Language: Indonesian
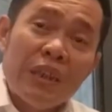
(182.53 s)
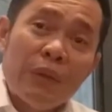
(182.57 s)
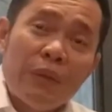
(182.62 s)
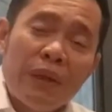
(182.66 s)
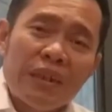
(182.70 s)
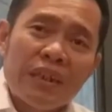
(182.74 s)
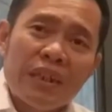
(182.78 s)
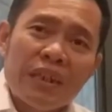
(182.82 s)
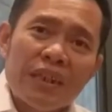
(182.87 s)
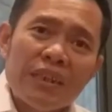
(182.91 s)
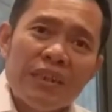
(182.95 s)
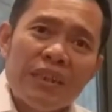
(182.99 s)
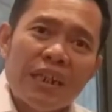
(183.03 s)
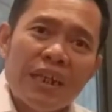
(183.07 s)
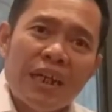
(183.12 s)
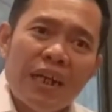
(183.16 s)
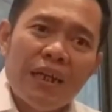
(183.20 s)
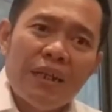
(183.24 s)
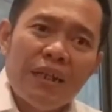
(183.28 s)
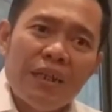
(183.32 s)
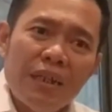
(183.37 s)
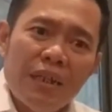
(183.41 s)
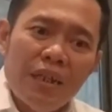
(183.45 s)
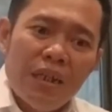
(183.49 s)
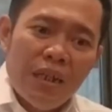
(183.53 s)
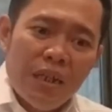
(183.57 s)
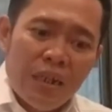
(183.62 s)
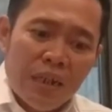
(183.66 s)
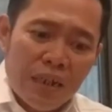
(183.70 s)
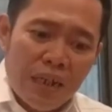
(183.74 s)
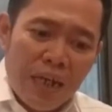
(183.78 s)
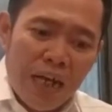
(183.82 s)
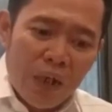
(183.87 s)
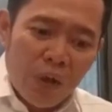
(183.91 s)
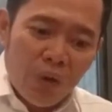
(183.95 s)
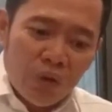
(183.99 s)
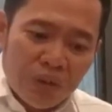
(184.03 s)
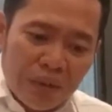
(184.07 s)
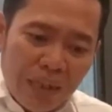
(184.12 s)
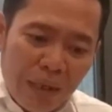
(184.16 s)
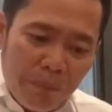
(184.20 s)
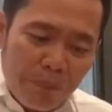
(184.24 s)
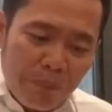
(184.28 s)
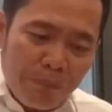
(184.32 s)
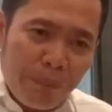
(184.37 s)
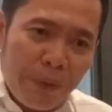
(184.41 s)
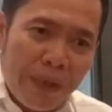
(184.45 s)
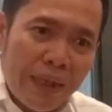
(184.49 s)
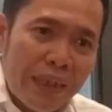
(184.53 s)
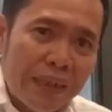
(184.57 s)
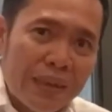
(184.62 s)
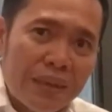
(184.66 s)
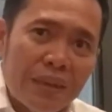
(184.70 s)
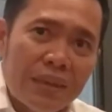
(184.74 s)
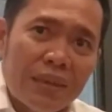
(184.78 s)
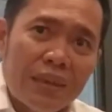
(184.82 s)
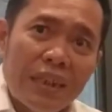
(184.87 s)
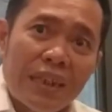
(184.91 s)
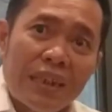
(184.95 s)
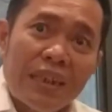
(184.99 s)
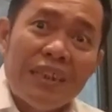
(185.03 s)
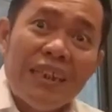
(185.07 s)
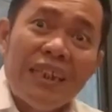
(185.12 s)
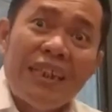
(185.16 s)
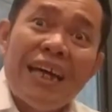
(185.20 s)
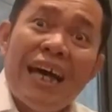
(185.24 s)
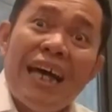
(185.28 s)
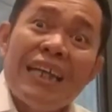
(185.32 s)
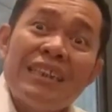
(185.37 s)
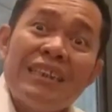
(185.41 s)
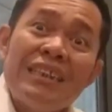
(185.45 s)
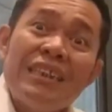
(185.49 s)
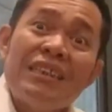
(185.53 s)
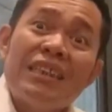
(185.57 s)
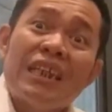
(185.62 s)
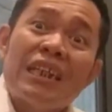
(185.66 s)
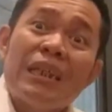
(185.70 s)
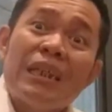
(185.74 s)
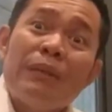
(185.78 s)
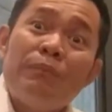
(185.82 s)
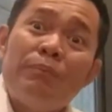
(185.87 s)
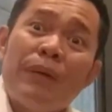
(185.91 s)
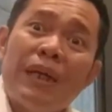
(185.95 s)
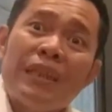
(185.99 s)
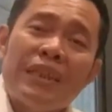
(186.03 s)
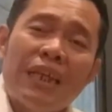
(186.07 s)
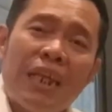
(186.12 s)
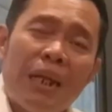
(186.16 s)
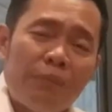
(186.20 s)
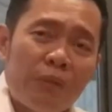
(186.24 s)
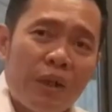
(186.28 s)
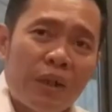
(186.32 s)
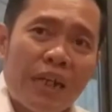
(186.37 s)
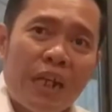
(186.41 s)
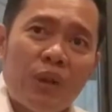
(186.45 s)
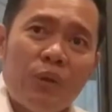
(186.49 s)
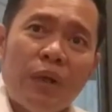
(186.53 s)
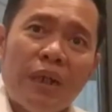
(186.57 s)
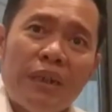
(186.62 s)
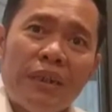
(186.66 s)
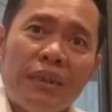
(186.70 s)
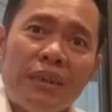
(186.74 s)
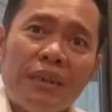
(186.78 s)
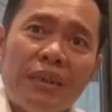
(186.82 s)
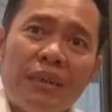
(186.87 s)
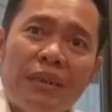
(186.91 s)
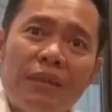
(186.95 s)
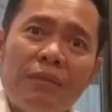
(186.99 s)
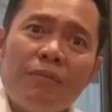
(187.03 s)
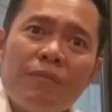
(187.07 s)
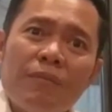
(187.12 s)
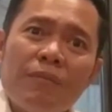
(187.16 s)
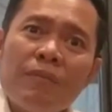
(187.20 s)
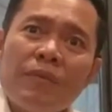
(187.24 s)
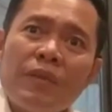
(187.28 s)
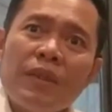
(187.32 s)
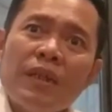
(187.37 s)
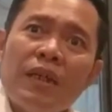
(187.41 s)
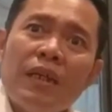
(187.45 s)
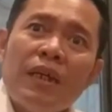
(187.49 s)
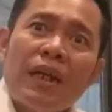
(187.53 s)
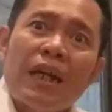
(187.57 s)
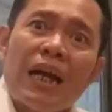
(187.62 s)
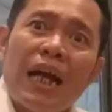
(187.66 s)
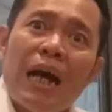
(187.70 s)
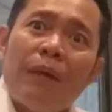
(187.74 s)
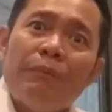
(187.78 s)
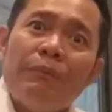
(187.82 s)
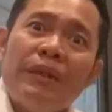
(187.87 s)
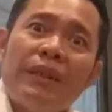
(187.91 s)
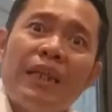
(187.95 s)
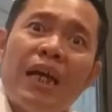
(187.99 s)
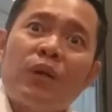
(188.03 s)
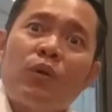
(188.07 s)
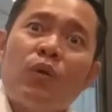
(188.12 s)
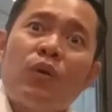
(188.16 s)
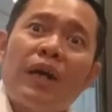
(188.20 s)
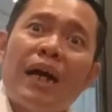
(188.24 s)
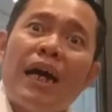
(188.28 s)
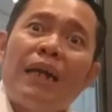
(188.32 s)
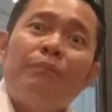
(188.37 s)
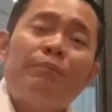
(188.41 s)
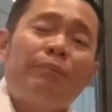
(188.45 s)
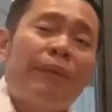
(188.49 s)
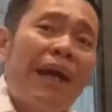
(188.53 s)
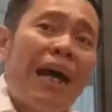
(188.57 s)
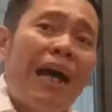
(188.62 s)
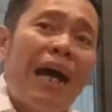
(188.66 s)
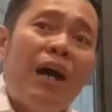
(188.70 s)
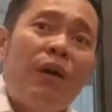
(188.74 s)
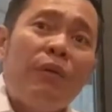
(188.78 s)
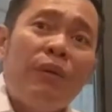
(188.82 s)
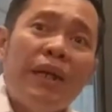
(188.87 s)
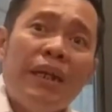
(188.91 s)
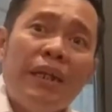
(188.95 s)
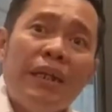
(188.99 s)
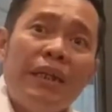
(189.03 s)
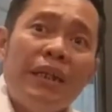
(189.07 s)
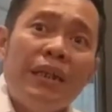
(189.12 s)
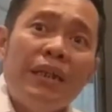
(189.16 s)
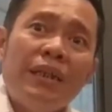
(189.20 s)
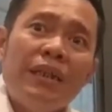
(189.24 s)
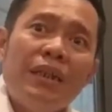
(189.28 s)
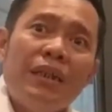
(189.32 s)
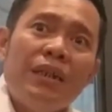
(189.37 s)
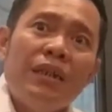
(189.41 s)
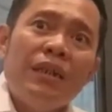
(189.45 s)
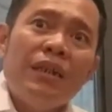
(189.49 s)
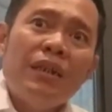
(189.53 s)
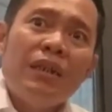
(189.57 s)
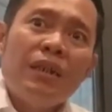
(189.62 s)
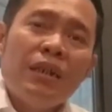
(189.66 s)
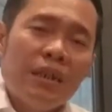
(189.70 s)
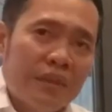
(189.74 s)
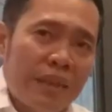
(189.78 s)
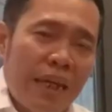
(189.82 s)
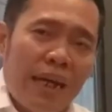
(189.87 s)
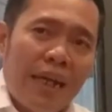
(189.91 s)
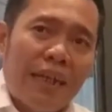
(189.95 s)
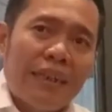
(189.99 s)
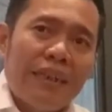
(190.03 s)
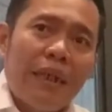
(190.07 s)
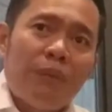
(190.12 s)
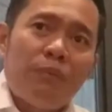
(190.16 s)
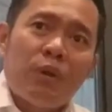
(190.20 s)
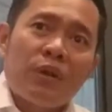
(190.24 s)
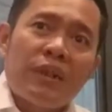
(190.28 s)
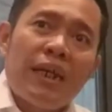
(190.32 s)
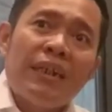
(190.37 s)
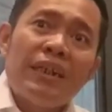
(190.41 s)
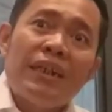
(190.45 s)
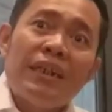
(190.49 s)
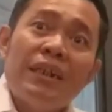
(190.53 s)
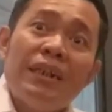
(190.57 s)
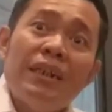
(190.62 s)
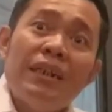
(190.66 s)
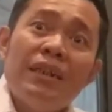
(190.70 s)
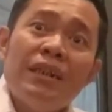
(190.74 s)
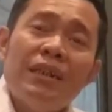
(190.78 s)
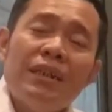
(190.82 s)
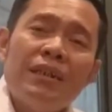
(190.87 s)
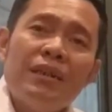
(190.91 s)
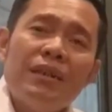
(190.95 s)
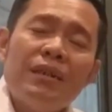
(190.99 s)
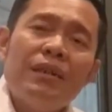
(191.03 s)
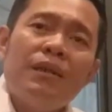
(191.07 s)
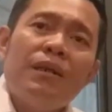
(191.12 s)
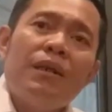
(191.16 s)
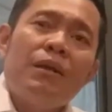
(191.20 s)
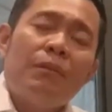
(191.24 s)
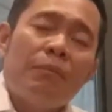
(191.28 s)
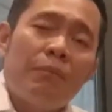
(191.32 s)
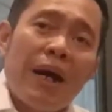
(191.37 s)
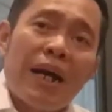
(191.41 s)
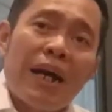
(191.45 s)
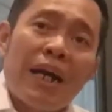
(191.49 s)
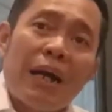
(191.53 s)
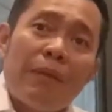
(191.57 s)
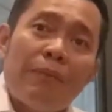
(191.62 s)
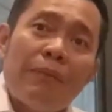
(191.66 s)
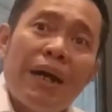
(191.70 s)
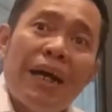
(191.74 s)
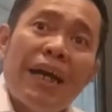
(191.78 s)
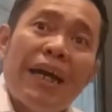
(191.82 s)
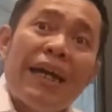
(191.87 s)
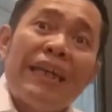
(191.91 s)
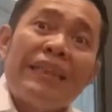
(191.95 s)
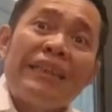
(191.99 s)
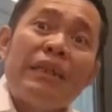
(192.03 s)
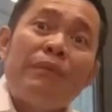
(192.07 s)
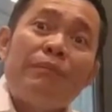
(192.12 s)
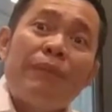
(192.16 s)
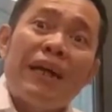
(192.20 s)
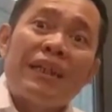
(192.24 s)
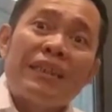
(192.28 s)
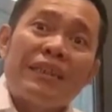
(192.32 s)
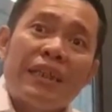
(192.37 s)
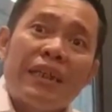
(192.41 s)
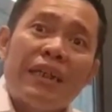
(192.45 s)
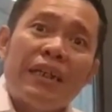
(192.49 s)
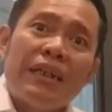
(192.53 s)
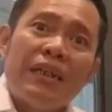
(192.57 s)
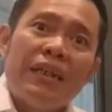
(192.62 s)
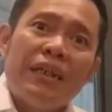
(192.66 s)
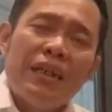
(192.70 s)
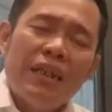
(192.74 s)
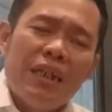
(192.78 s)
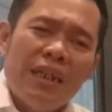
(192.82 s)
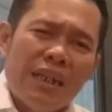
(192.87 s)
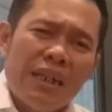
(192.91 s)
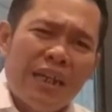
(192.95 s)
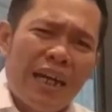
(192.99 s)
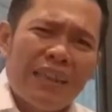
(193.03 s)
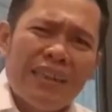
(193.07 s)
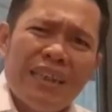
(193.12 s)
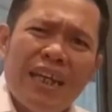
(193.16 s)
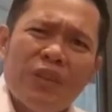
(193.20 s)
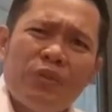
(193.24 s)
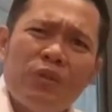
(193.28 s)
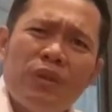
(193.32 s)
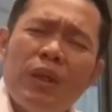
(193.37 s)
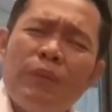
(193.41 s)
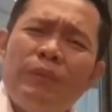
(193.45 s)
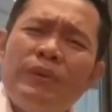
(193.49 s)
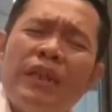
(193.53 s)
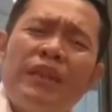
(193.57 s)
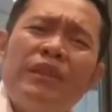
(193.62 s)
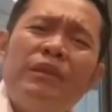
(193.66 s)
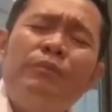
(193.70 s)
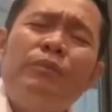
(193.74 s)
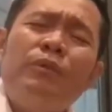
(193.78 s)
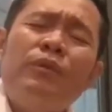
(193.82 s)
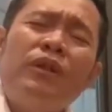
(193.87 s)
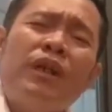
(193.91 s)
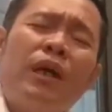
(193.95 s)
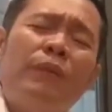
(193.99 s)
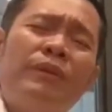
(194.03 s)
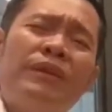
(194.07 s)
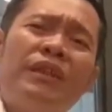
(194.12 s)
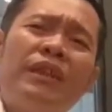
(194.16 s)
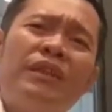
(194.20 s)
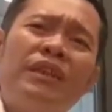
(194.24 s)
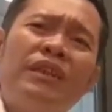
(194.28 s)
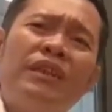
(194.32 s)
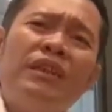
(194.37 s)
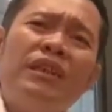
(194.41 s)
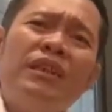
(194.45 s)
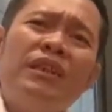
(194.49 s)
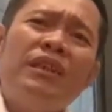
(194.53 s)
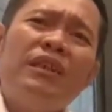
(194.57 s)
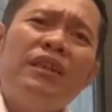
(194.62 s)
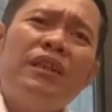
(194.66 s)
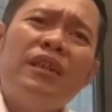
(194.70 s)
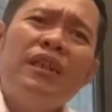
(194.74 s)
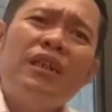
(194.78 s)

dari Dewan Gerindra. Kalau sampai terindikasi terlibat dalam kegaduhan ini, kami lakukan PAW. Saya akan laporkan ke Mahkamah Etik Partai. Karena itu tidak bisa di, nggak bisa di